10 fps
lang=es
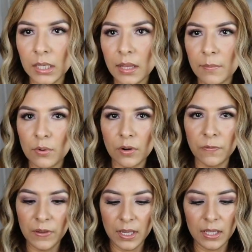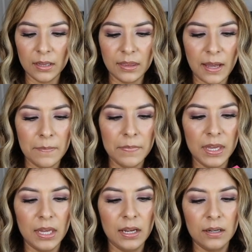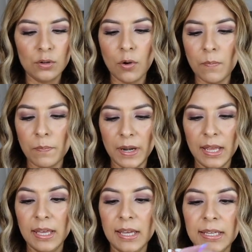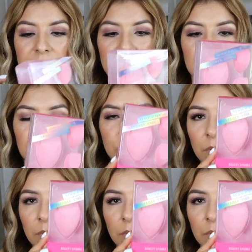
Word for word: Y de Morphe también compré estas